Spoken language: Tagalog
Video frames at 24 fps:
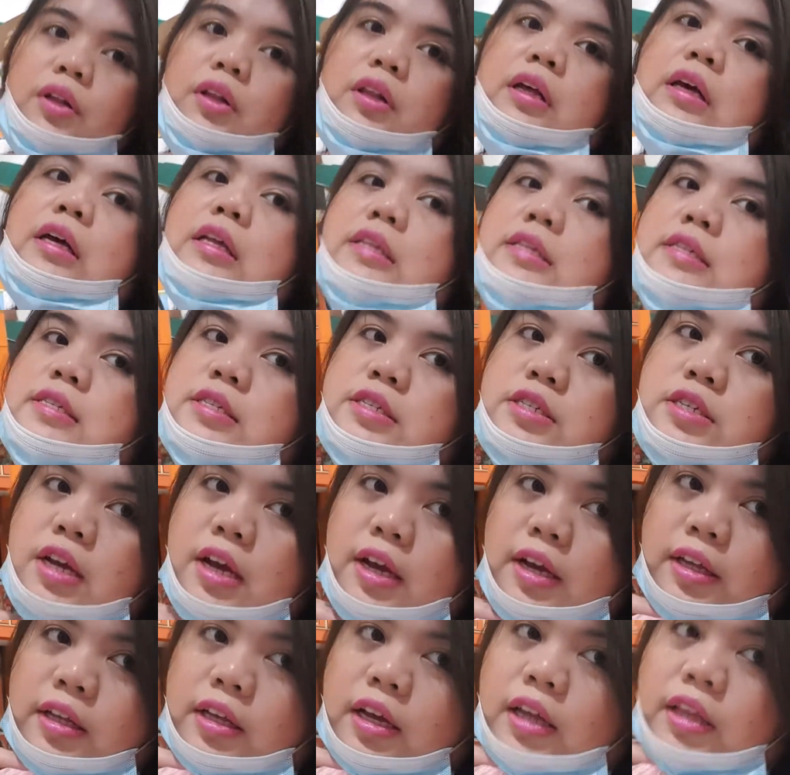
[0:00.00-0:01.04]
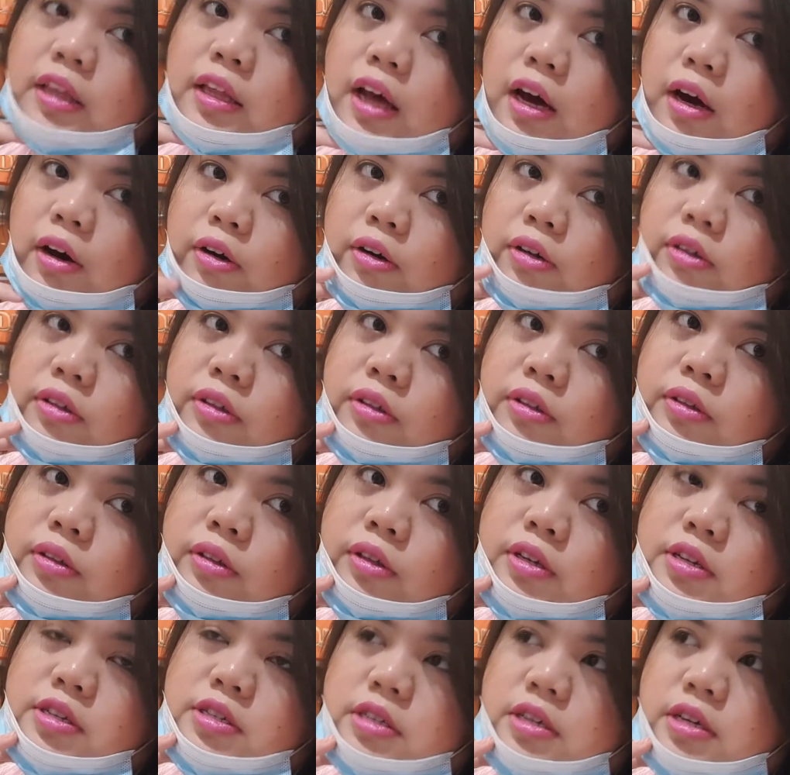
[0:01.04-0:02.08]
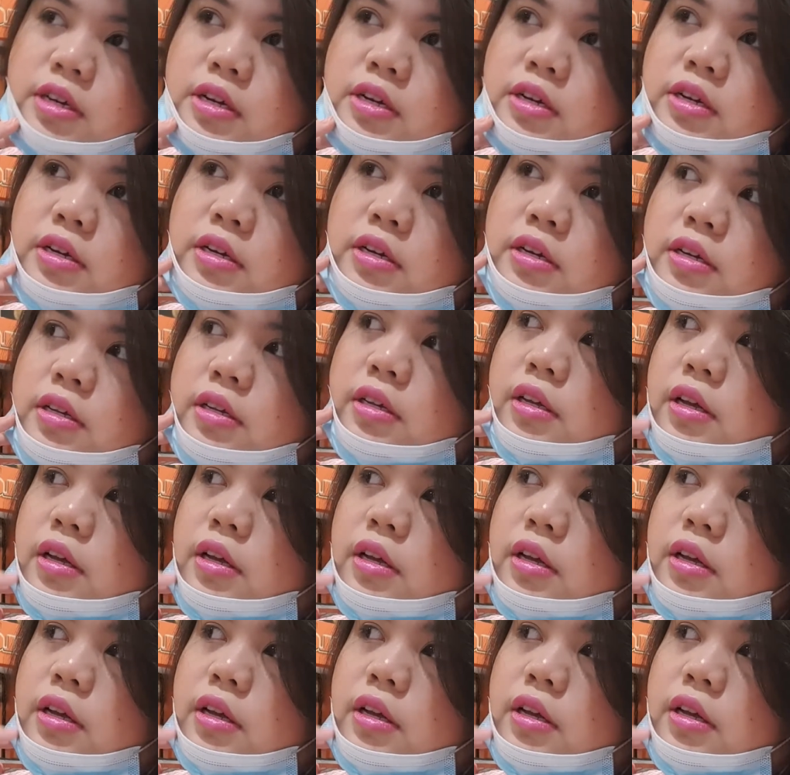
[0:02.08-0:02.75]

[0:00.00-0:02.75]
let's check that out kasi hindi